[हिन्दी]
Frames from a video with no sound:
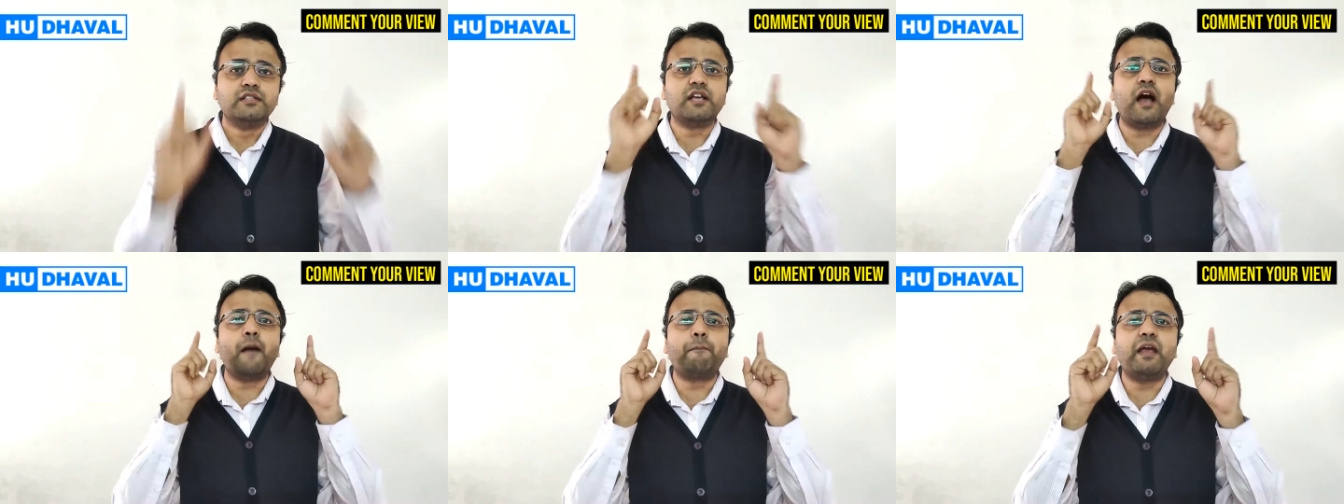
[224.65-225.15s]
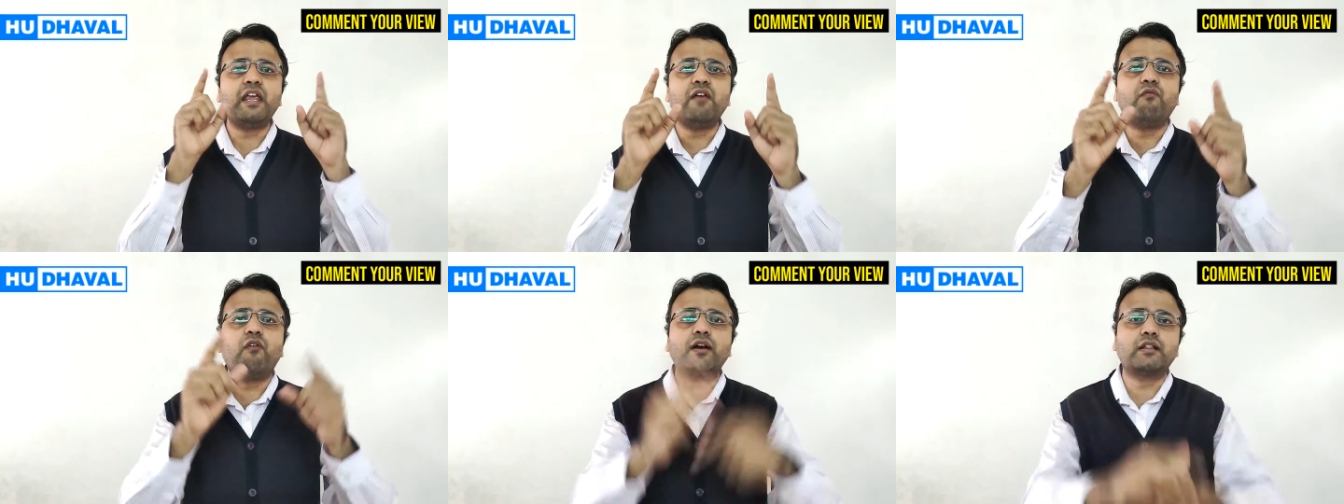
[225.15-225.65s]
जहां पे
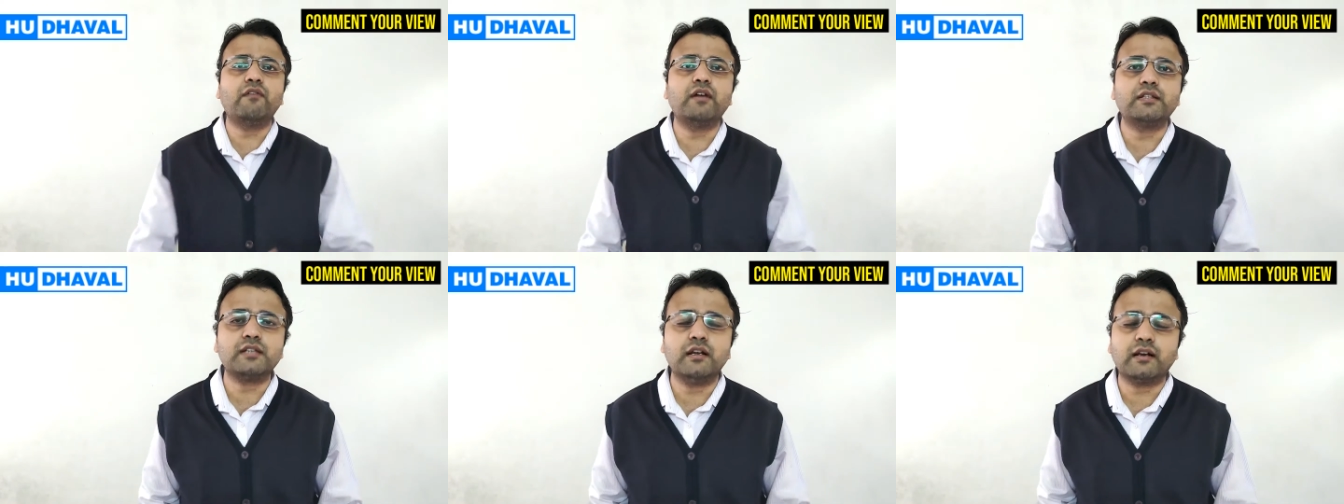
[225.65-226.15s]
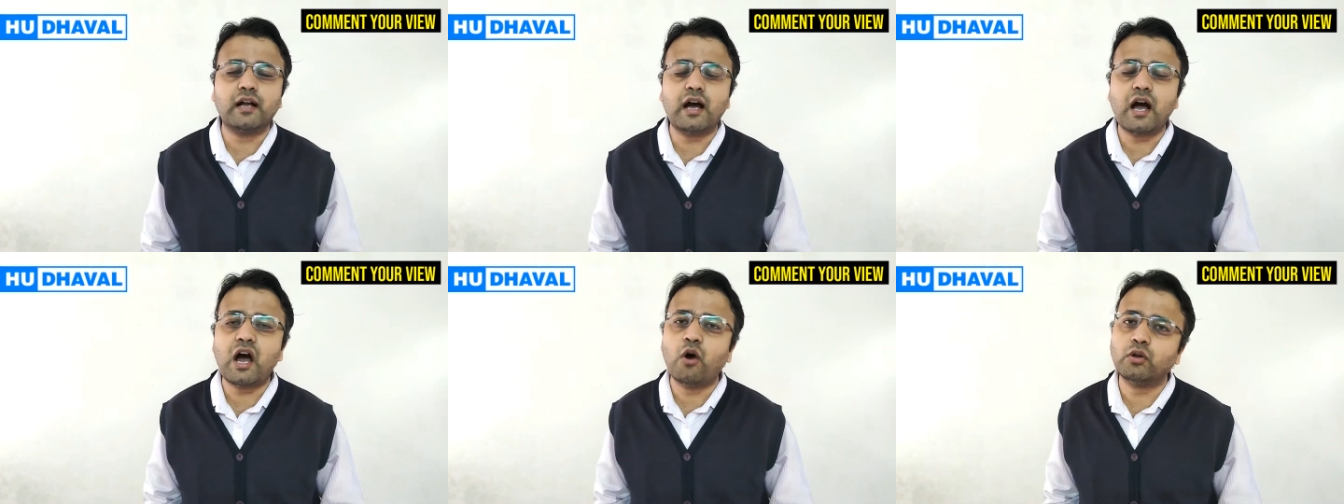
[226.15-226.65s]
ये वक्तव्य चल
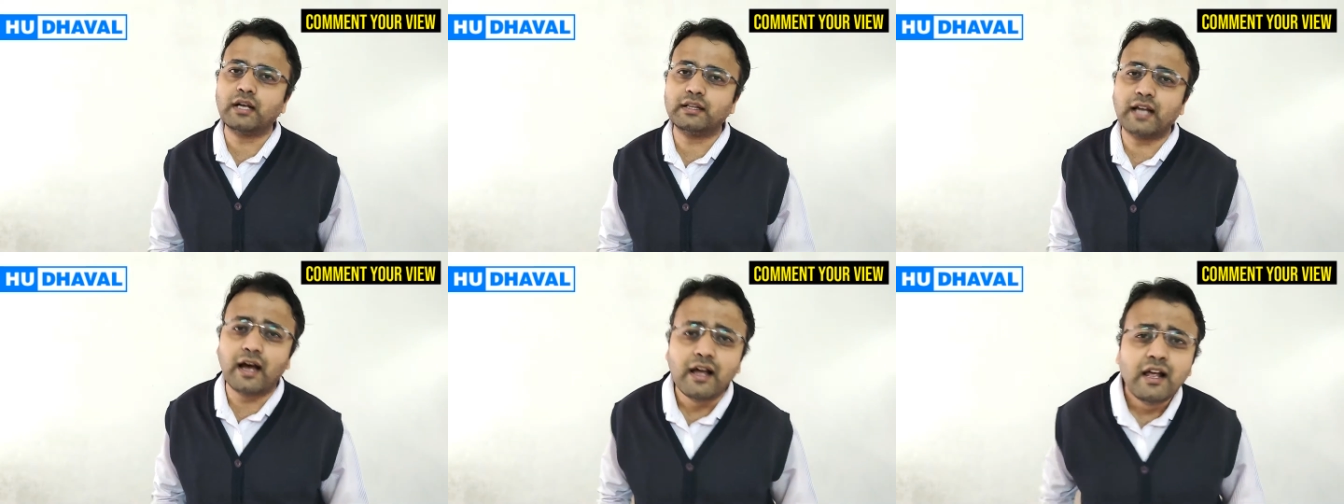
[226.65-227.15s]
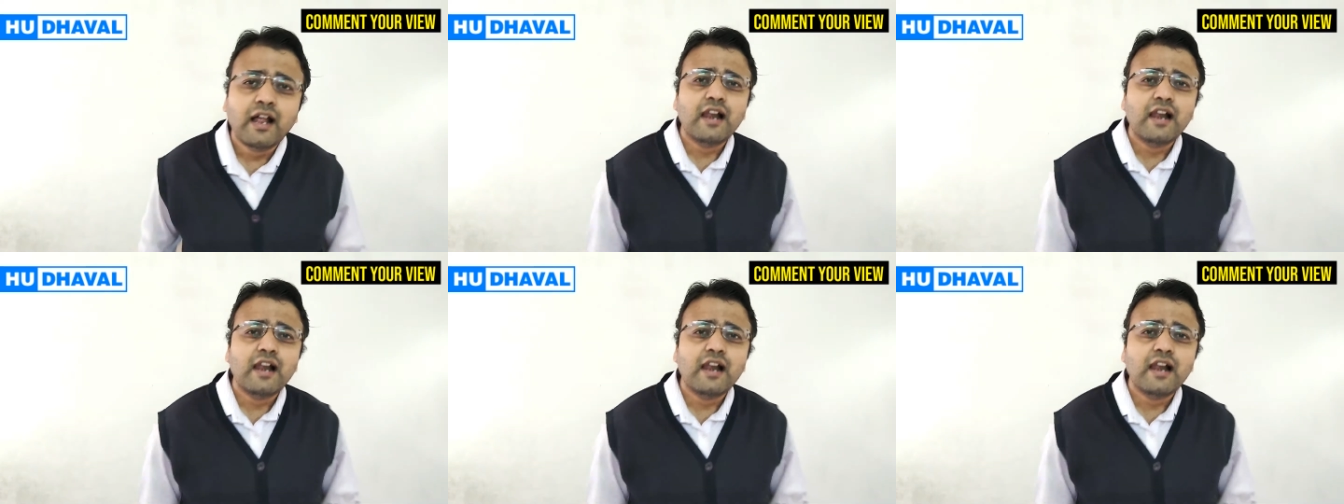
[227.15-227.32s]
रहा होता था